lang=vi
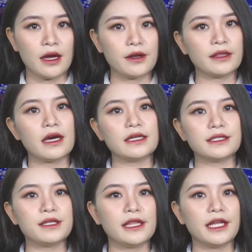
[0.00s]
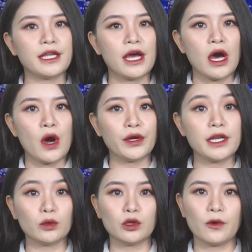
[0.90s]
Reuters đưa tin, hồi
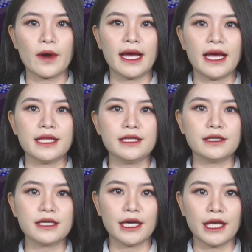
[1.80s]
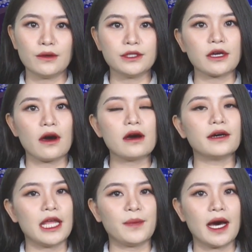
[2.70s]
đầu tuần qua, những người yêu chó
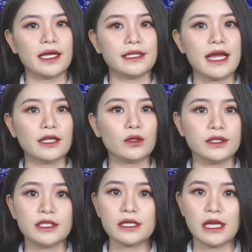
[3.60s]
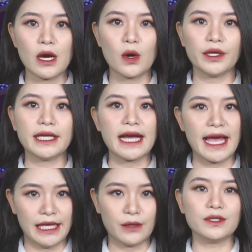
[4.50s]
ở Nepal đã tổ chức lễ hội
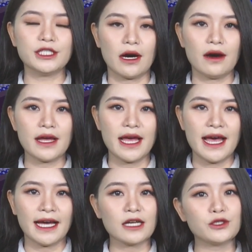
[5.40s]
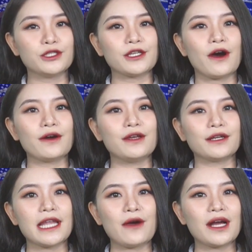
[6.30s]
Ngày của chó. Các chú chó
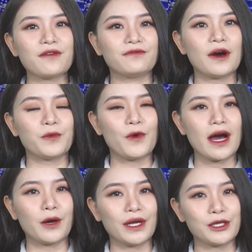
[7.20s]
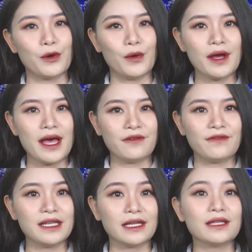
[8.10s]
được đeo các vòng hoa quanh cổ
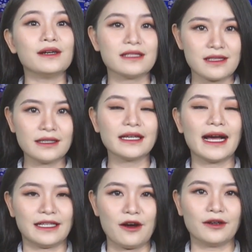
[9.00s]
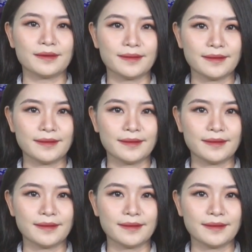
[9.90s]
và được thưởng thức ăn ngon.